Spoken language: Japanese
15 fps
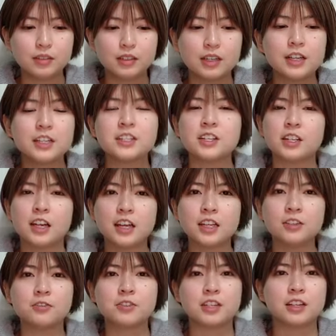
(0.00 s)
がいいんじゃない
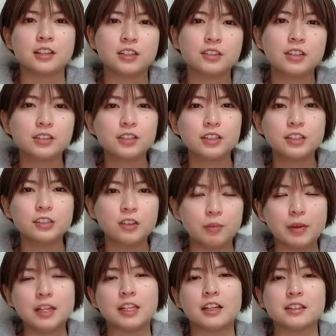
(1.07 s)
ひのちゃんって言ってくれたのは
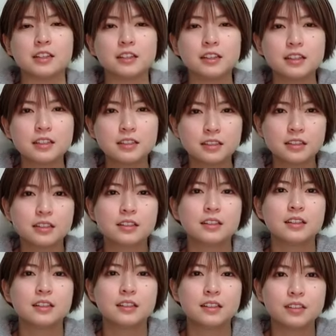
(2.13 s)
まりなさんです
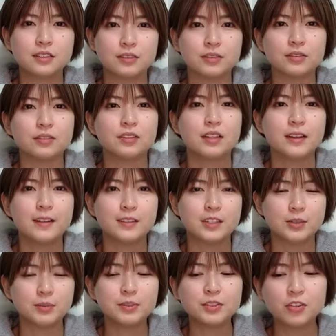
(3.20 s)
そう
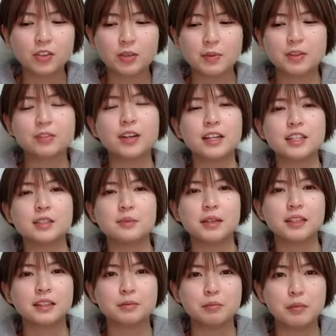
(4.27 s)
自分の決めるのが一
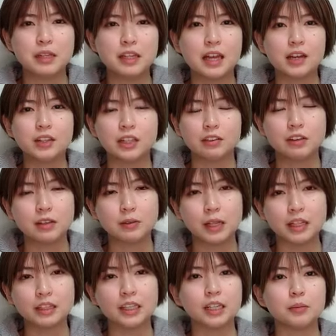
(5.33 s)
番悩んだわ
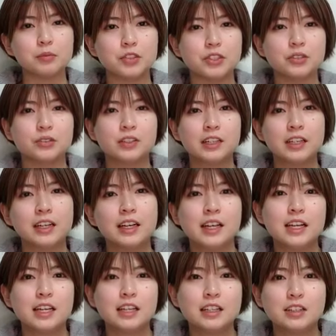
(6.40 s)
なんならむしろ
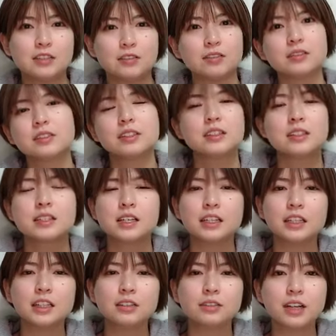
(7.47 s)
そう
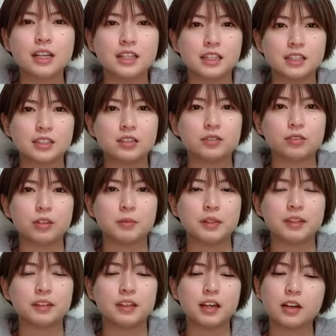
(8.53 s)
力と帰りがスッと決
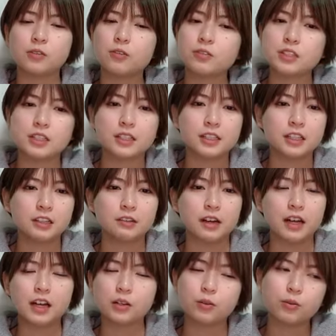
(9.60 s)
まってあここ力だわ
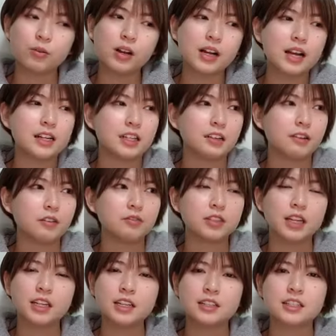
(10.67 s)
あここが帰りだわ
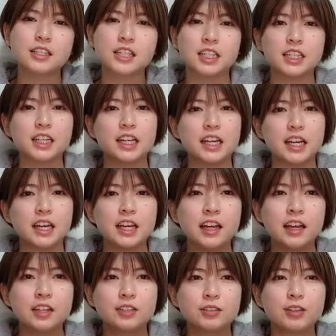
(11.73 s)
歌い出し力で
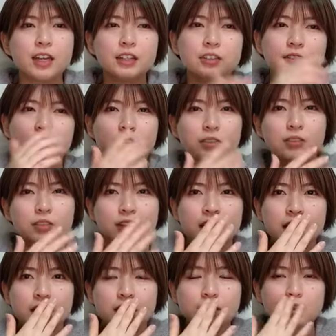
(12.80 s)
その後の「
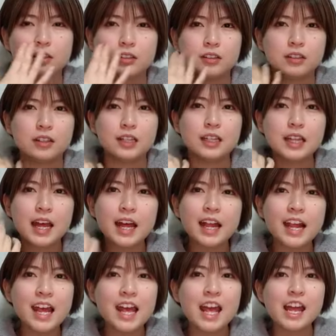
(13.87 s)

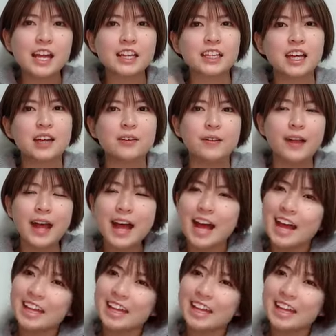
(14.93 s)
誰かを当